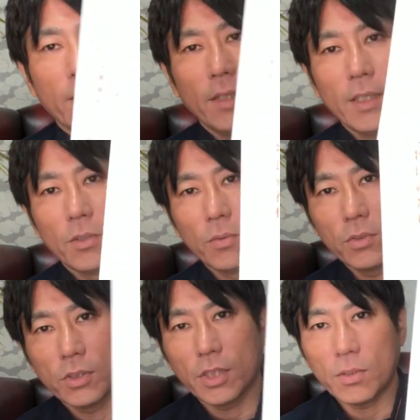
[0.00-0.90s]
えー、徳
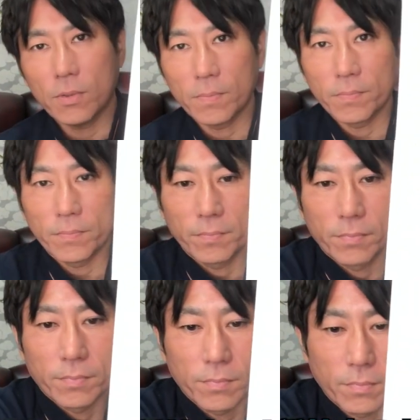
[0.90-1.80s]
佐の
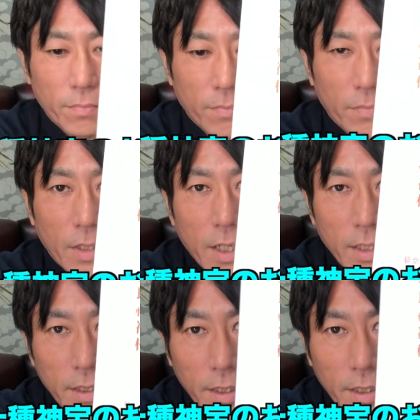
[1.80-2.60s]
神田